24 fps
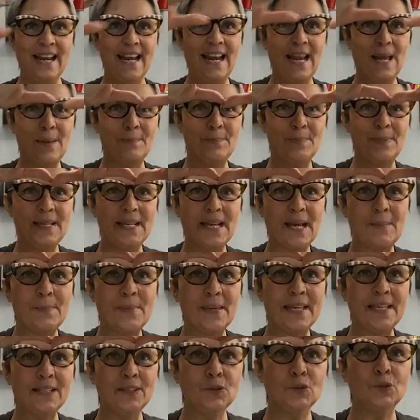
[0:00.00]

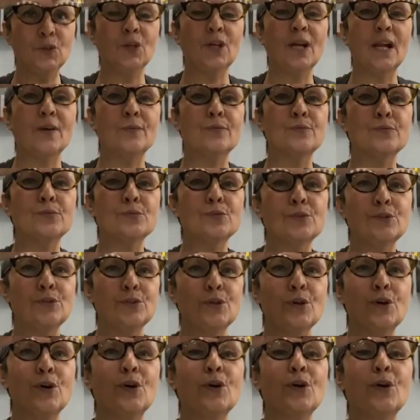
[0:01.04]
l'abbinamento e la
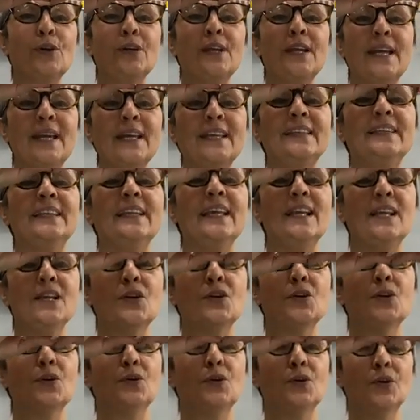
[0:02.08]
fusione
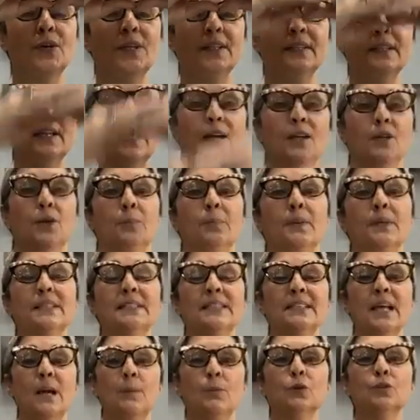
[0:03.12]
del colore e taglio.
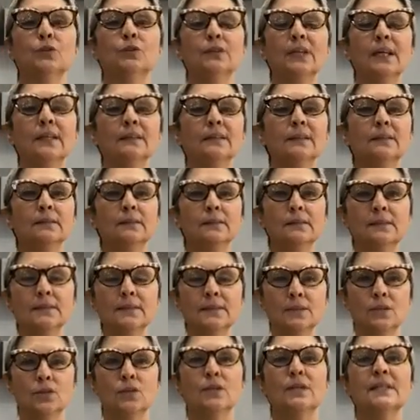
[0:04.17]
Prestiamo tanta
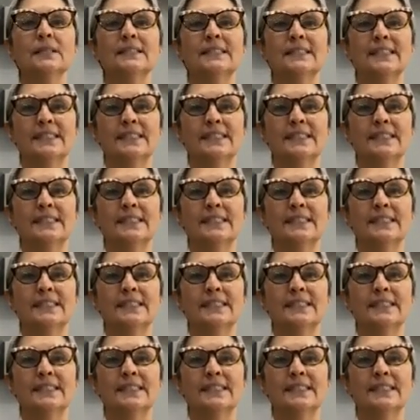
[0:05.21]
attenzione